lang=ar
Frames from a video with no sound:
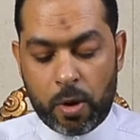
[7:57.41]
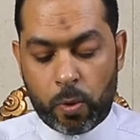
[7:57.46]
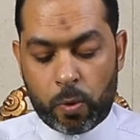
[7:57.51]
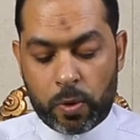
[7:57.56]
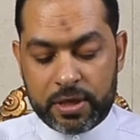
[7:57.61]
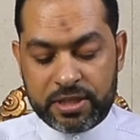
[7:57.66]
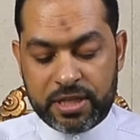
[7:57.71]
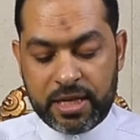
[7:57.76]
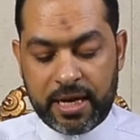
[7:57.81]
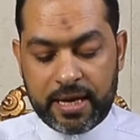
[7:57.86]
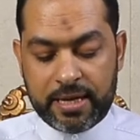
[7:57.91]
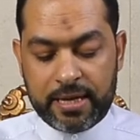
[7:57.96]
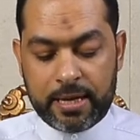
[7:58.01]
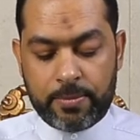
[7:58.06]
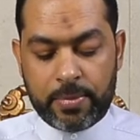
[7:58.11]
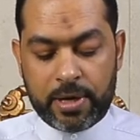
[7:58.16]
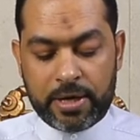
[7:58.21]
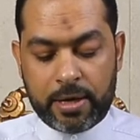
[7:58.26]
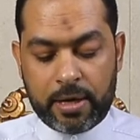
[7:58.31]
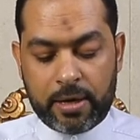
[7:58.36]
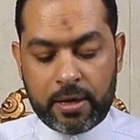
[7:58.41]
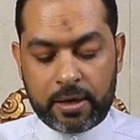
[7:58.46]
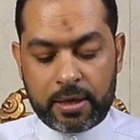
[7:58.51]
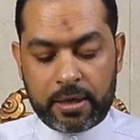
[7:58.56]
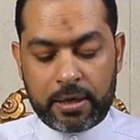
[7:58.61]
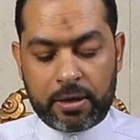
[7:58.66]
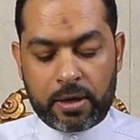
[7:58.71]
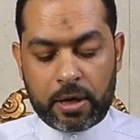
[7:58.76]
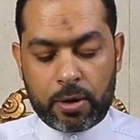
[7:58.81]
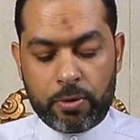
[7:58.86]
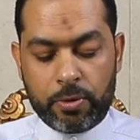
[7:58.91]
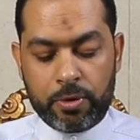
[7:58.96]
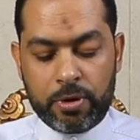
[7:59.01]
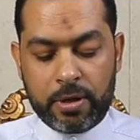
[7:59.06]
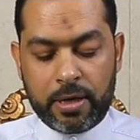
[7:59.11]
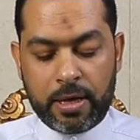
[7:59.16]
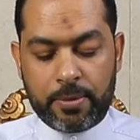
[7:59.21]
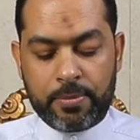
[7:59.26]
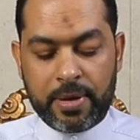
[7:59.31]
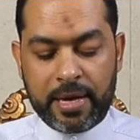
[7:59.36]
وجعل
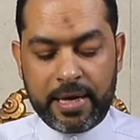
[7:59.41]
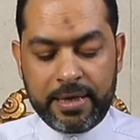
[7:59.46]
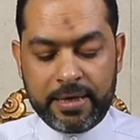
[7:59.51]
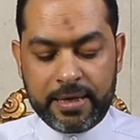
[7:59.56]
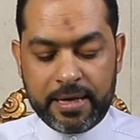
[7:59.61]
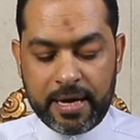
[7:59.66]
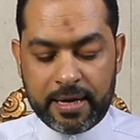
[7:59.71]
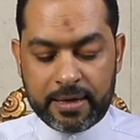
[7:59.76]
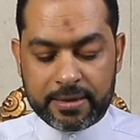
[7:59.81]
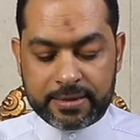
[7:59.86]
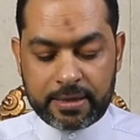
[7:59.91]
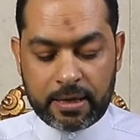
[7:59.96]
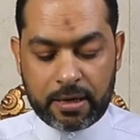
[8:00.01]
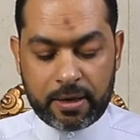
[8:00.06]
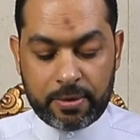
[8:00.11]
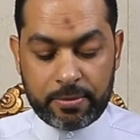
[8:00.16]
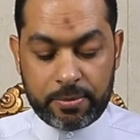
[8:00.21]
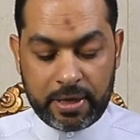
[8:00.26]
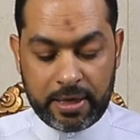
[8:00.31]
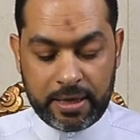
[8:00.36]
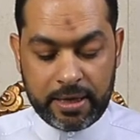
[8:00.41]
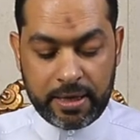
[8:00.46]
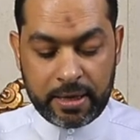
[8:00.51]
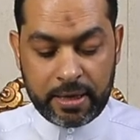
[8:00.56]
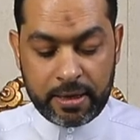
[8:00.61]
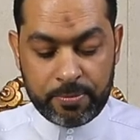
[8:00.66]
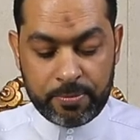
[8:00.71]
مناقيرهن بين أصابعه